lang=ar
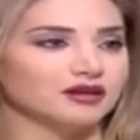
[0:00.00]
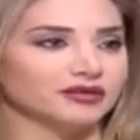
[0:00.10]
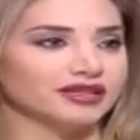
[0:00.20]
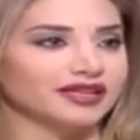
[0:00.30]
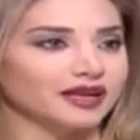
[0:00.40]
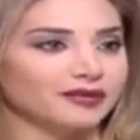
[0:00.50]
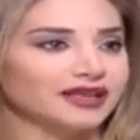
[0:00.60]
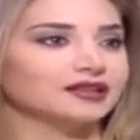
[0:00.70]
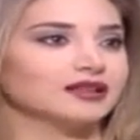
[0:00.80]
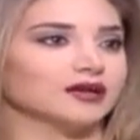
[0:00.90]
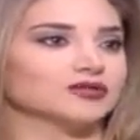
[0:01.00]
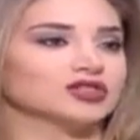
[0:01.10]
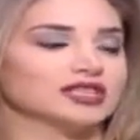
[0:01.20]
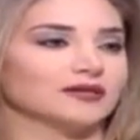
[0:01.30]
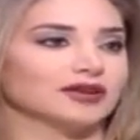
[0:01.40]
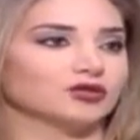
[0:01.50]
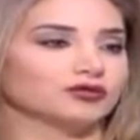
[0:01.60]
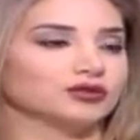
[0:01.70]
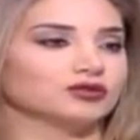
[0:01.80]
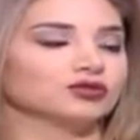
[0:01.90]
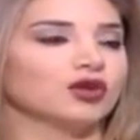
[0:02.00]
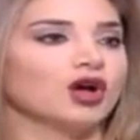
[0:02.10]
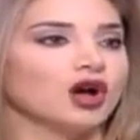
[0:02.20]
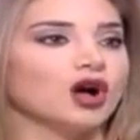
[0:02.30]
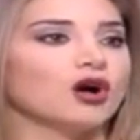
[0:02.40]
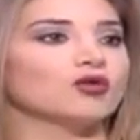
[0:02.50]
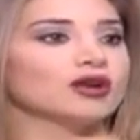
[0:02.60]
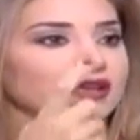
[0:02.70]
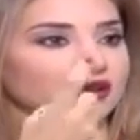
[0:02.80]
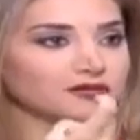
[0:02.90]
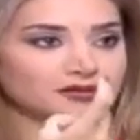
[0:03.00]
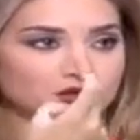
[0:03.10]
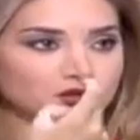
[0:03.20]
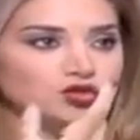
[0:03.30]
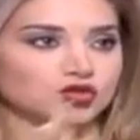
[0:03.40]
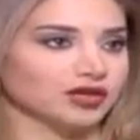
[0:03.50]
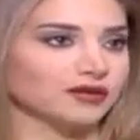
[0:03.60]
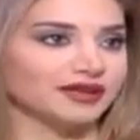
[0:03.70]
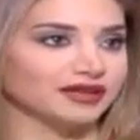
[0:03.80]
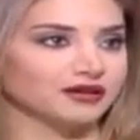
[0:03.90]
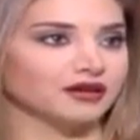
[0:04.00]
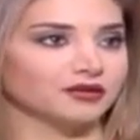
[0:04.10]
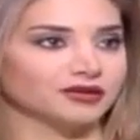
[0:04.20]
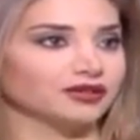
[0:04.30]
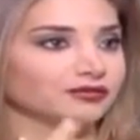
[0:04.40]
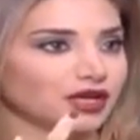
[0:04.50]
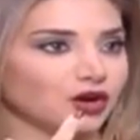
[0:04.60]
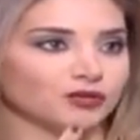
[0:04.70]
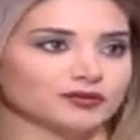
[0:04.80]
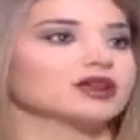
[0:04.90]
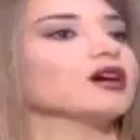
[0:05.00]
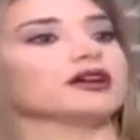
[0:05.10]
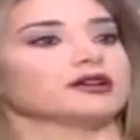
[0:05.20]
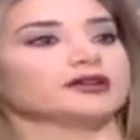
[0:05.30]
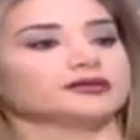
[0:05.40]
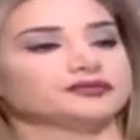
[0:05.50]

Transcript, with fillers: بالكريمات اللي عم يستعملوا فيهم او بنرشه كمان آه، بتمنا او بمنخارنا